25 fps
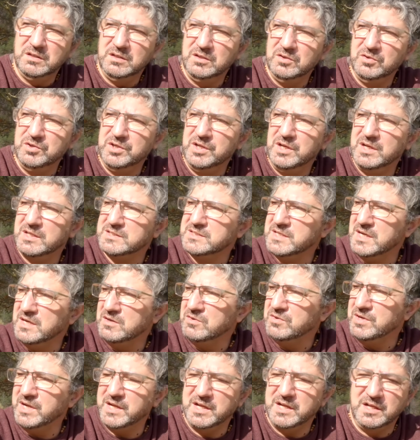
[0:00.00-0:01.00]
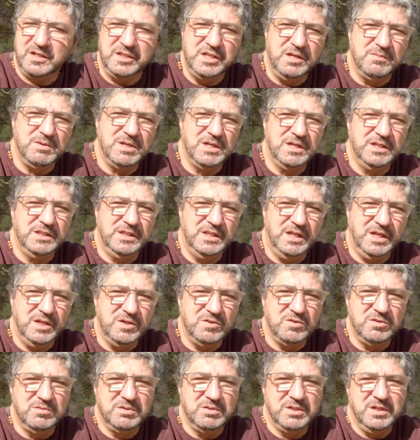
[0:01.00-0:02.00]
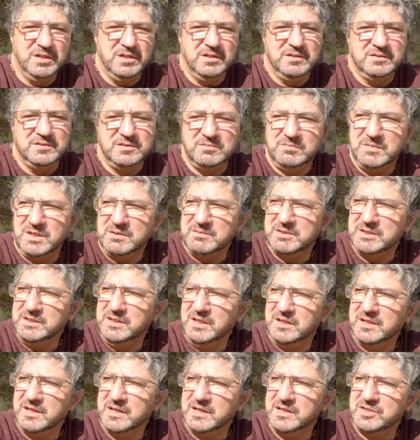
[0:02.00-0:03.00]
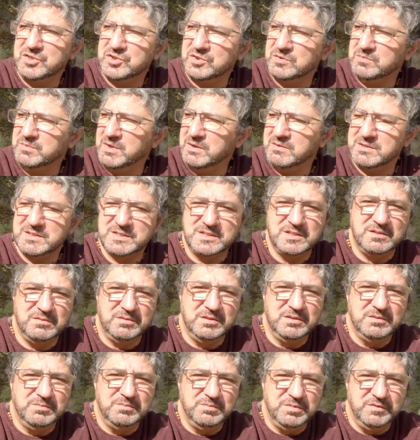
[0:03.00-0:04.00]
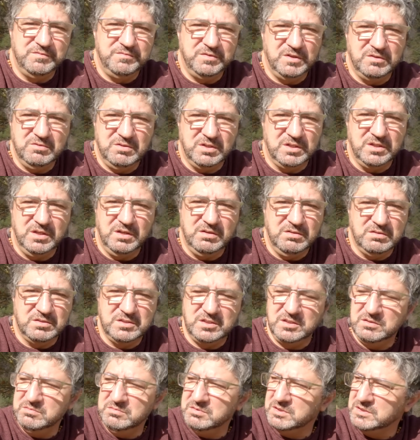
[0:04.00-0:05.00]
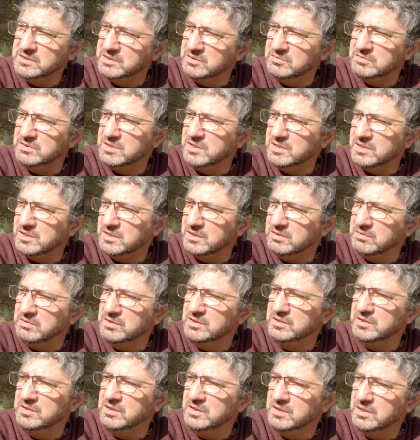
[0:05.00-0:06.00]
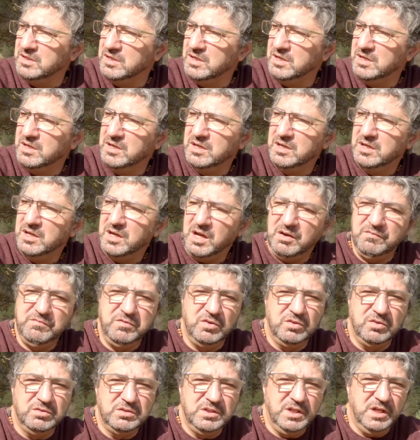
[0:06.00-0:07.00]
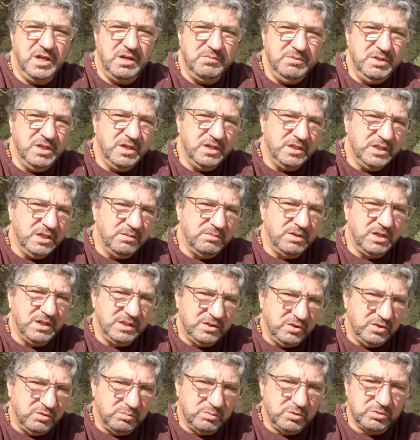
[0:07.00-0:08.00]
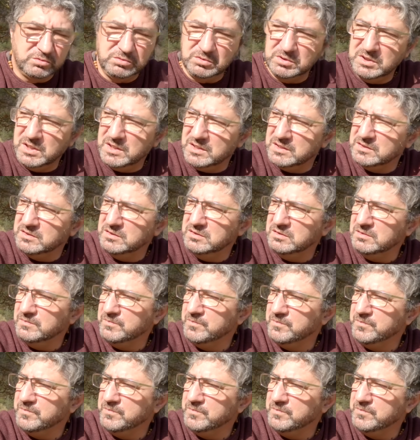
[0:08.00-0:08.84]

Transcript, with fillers: noi la sera non è che andiamo a letto alle 9 perché insomma la mattina è che ci dobbiamo alzare per fare qualche cosa di particolare, quindi a volte capita che andiamo a letto molto tardi.